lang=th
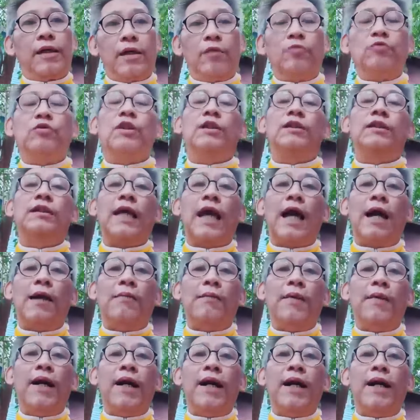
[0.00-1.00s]
เราจะ
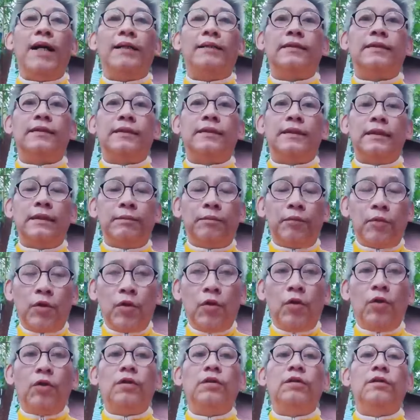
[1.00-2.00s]
สามารถสืบ
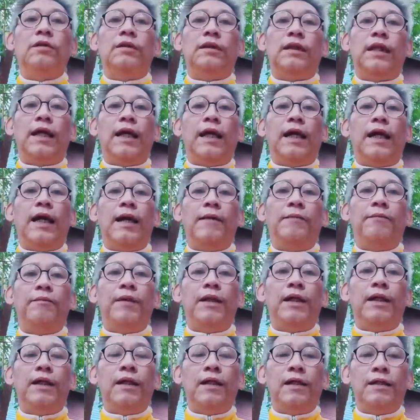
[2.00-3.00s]
ค้นนะครับ
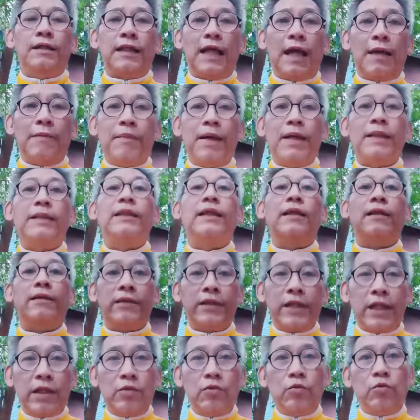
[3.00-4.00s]
แล้วก็สามารถจะ
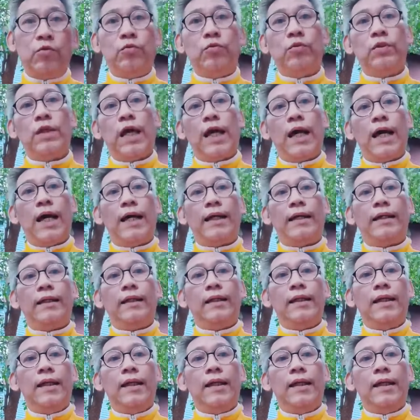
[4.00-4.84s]
เรียนรู้ได้